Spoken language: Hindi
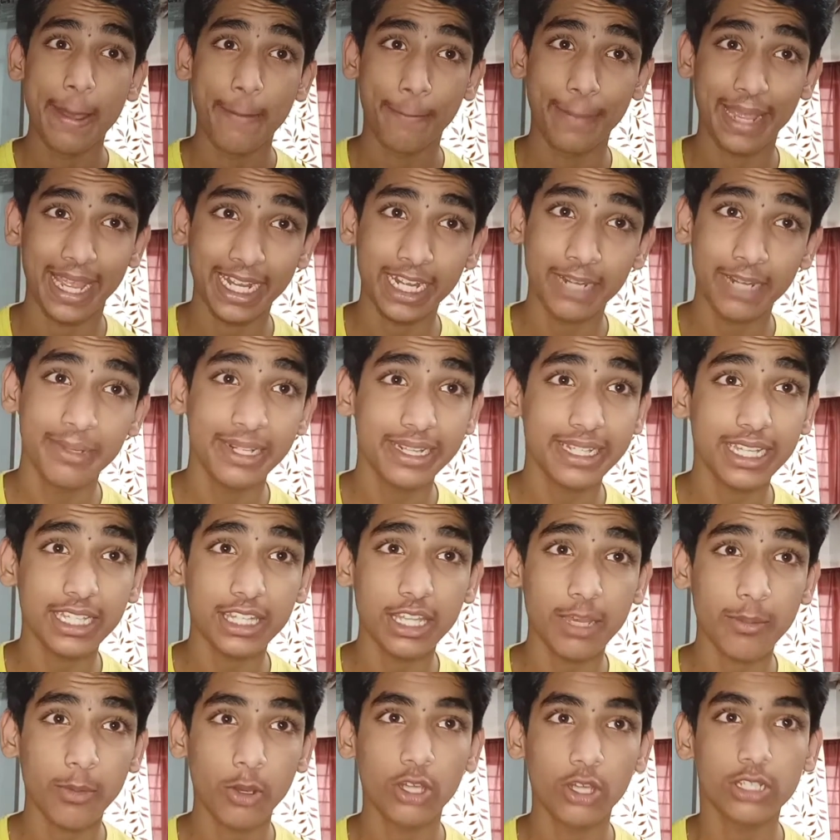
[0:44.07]
महंगा मिलता
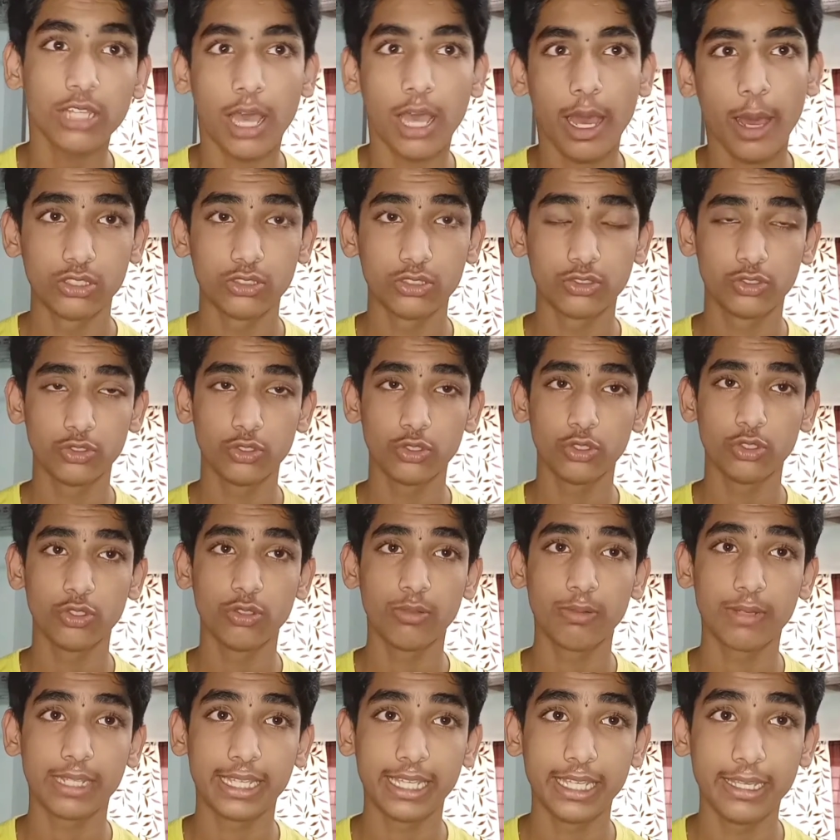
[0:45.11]
था बहुत अब जो
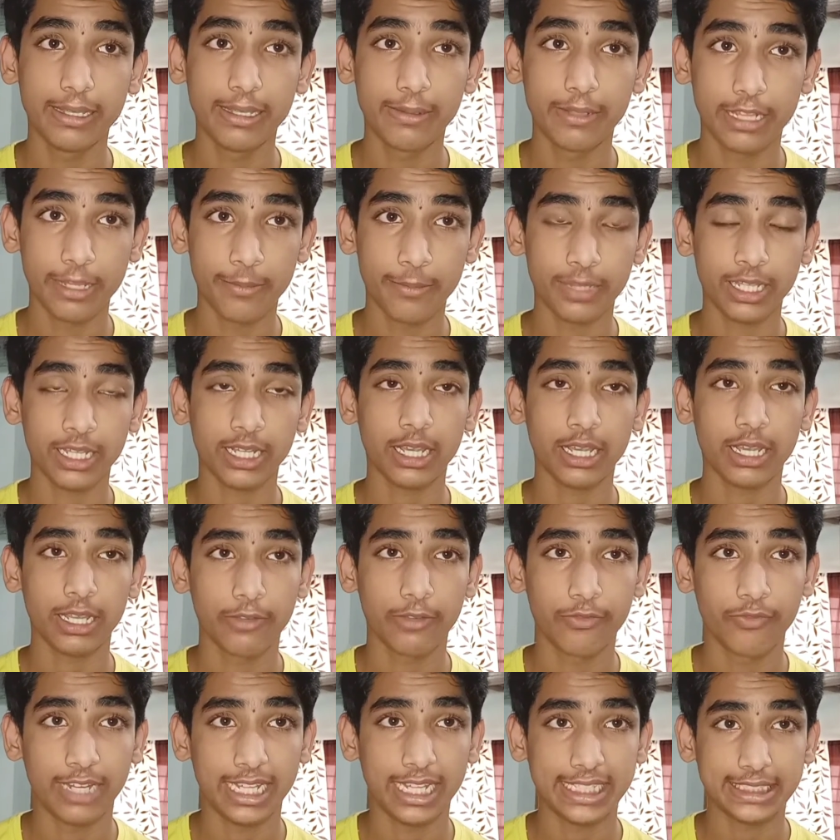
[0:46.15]
कि सैमसंग का एक
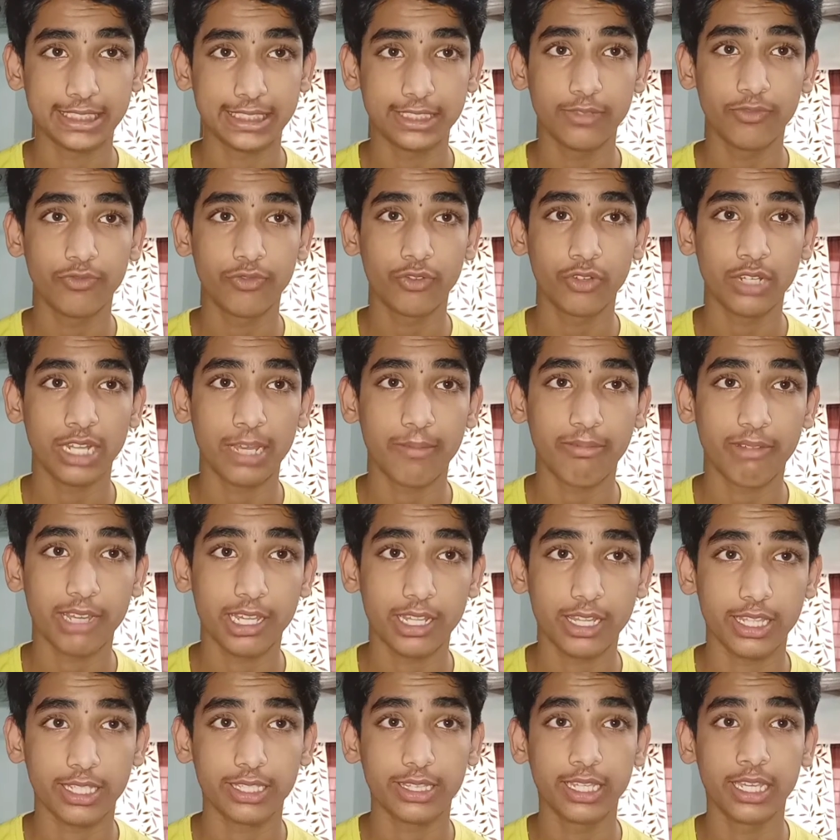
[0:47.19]
फ्लैक्सिप फ़ोन आप कह
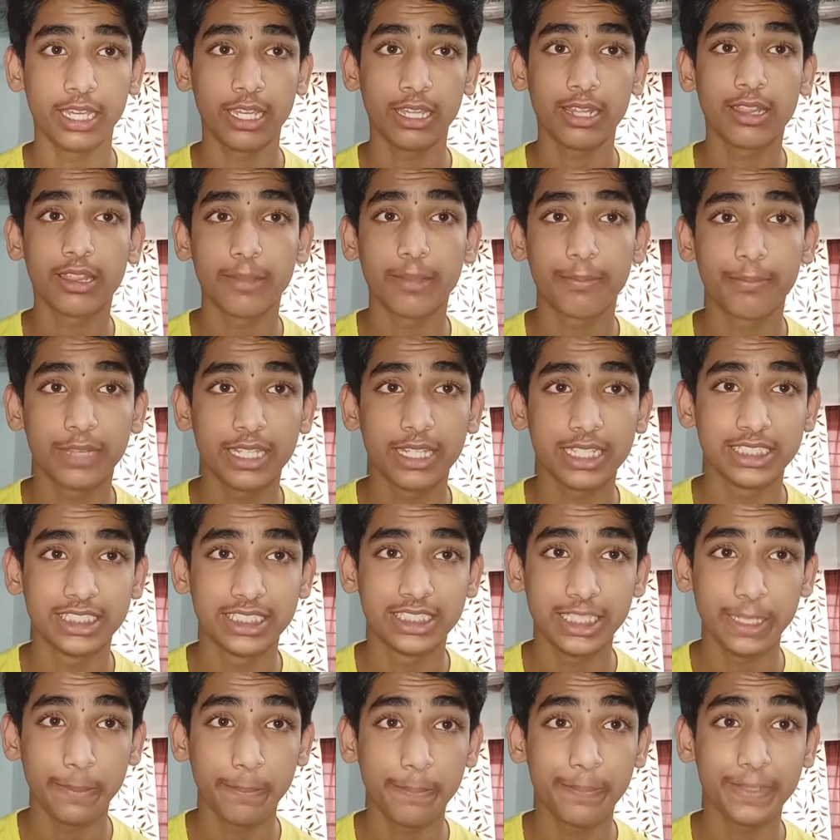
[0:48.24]
सकते हैं सबसे
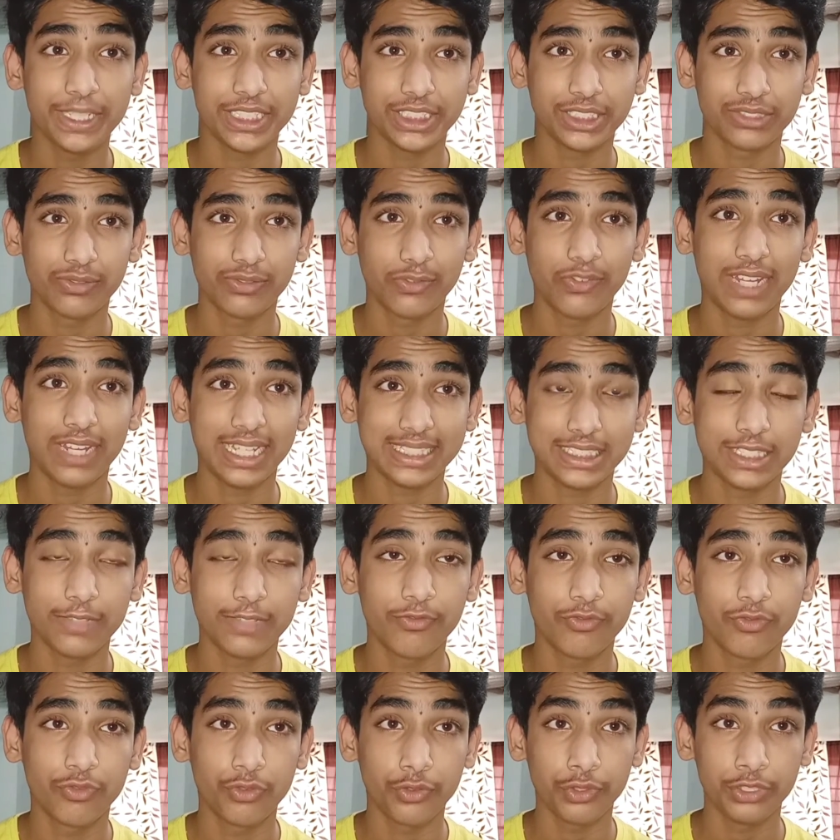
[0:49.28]
चीपेस्ट
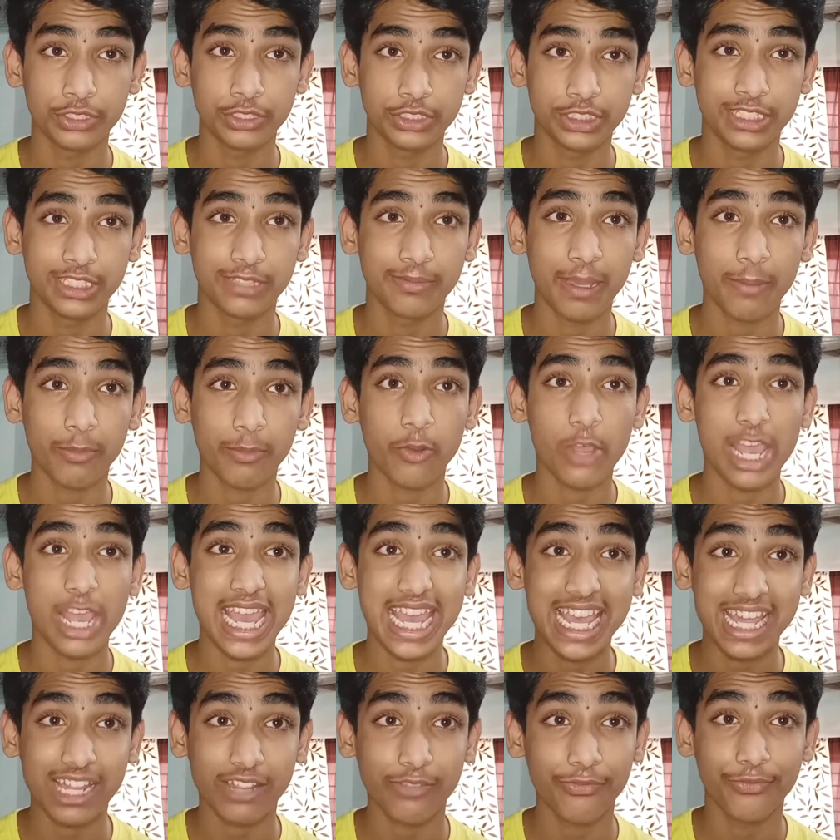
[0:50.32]
फ्लैक्सिप फ़ोन जिसमें आपको
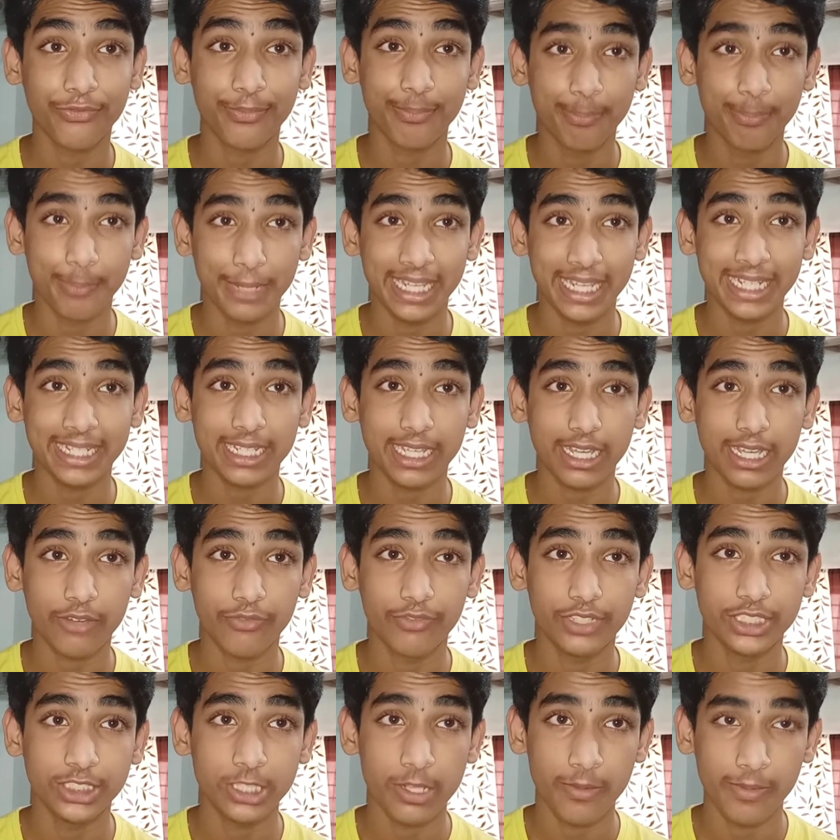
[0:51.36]
एस पेन का
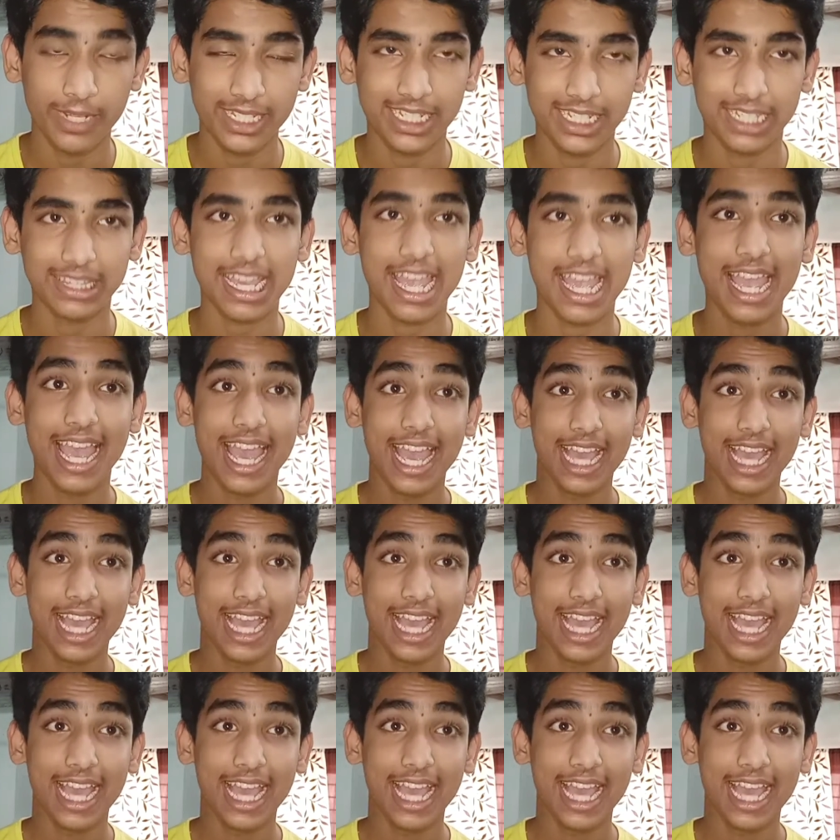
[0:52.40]
फीचर मिल जाता है